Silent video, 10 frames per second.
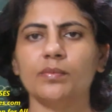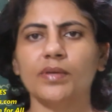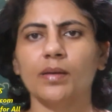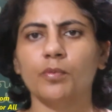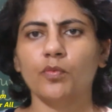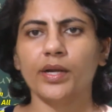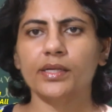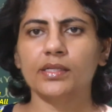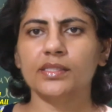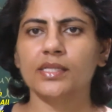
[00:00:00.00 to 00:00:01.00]
एटम क्या
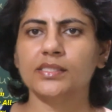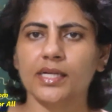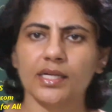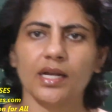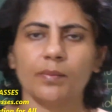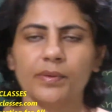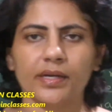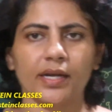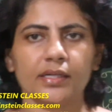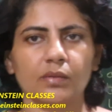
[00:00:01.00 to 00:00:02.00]
प्रोवाइड करता है सेंट्रल
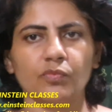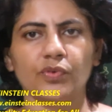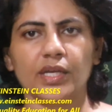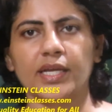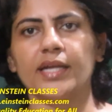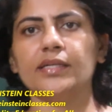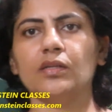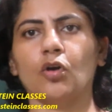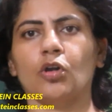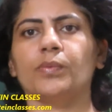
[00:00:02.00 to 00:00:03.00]
एटम
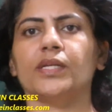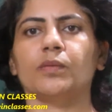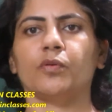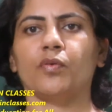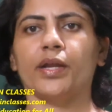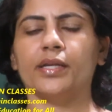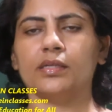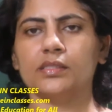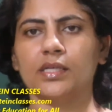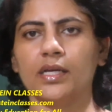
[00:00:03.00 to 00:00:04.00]
वेकेंट ऑर्बिटल प्रोवाइड
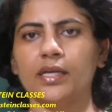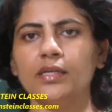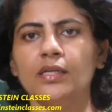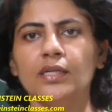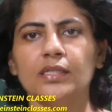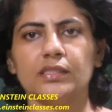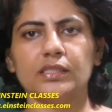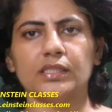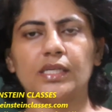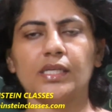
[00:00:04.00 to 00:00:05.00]
करता है
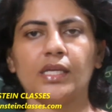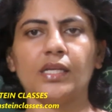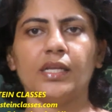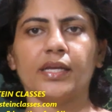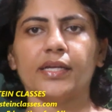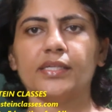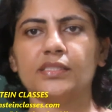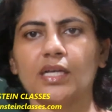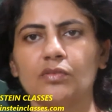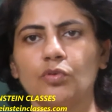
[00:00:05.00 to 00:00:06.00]
जिससे कि लिगेंड
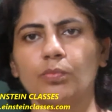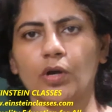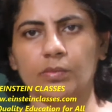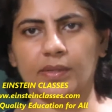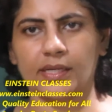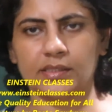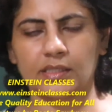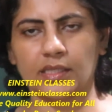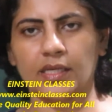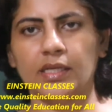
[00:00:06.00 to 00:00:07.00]
के साथ वो बॉन्ड बना
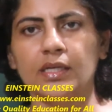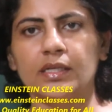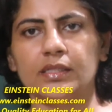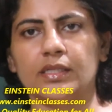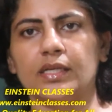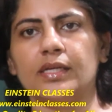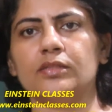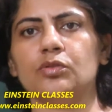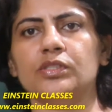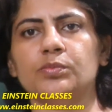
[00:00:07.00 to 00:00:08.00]
सके ठीक
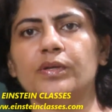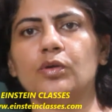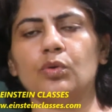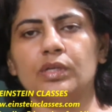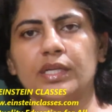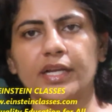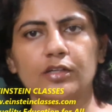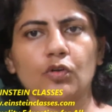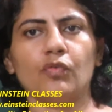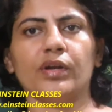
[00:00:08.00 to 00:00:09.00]
है तो इसमें
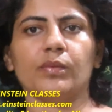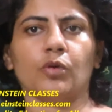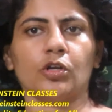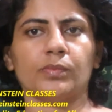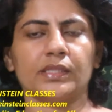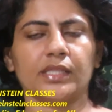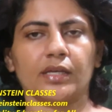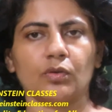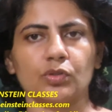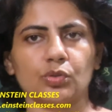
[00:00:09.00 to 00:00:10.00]
कोऑर्डिनेट कोवलेंट बॉन्ड
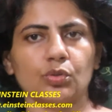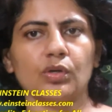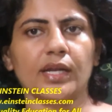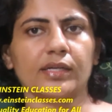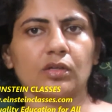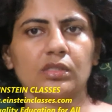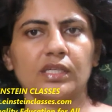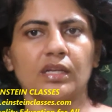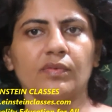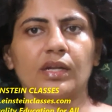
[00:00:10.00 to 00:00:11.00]
बनता है क्योंकि दोनों
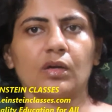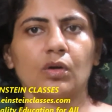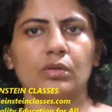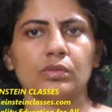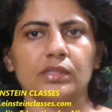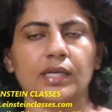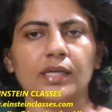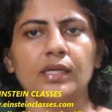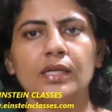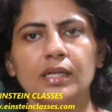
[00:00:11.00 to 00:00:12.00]
इलेक्ट्रॉन देने वाला कौन होता
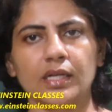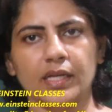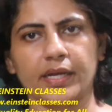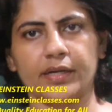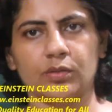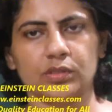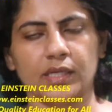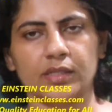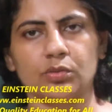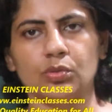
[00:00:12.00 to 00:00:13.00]
है लिगेंड
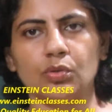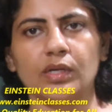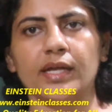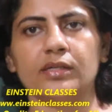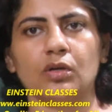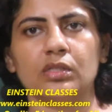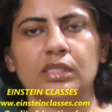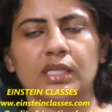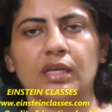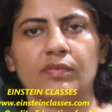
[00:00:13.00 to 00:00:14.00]
होता है दोनों
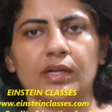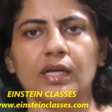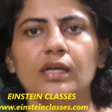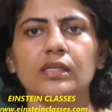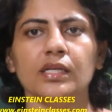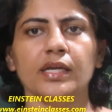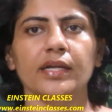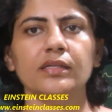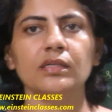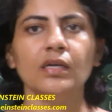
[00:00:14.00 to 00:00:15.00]
इलेक्ट्रॉन देने वाला
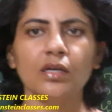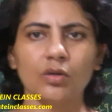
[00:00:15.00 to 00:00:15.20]
लिगेंड